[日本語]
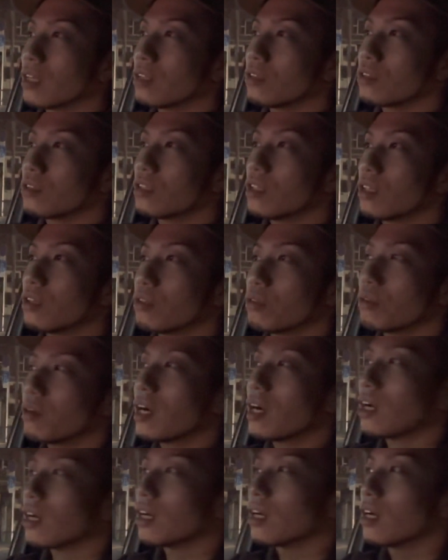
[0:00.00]
るっていうの
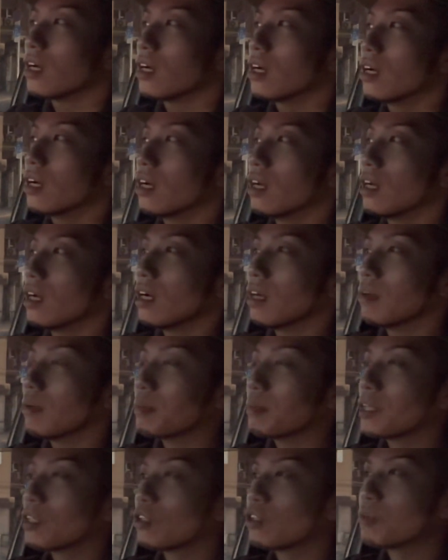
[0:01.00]
は、ま
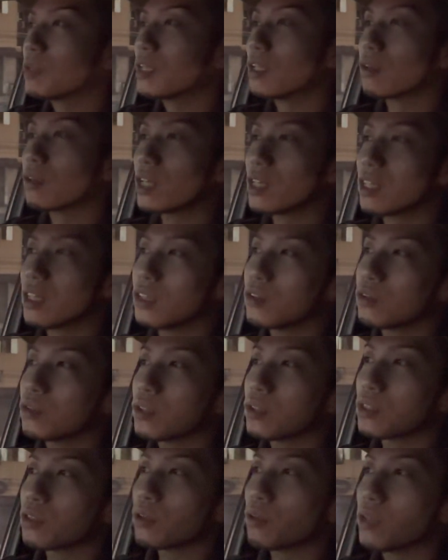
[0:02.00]
B2B の方が生きるよ
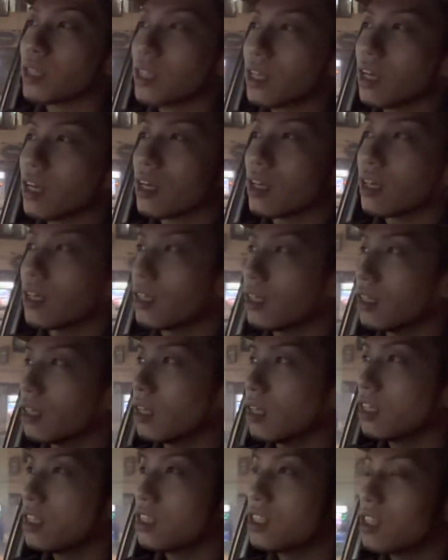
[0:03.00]
ね、それはね。
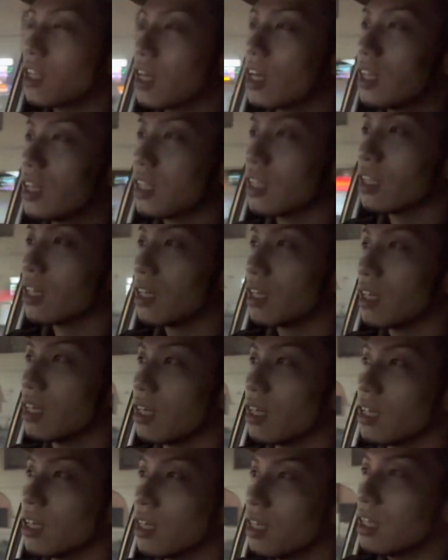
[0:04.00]
うん、1対、
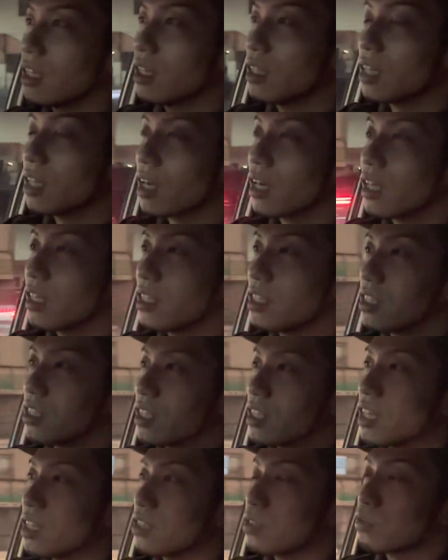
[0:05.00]
なんか1
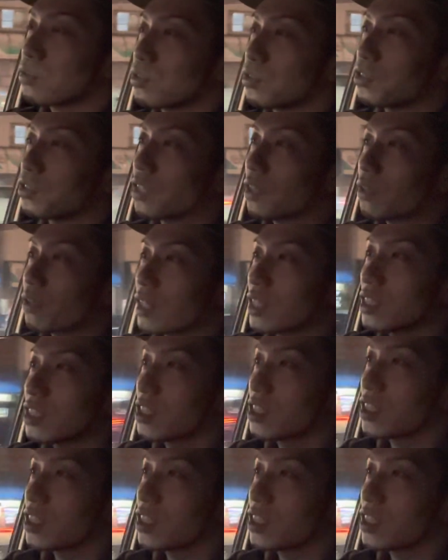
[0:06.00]
対少数なのか、1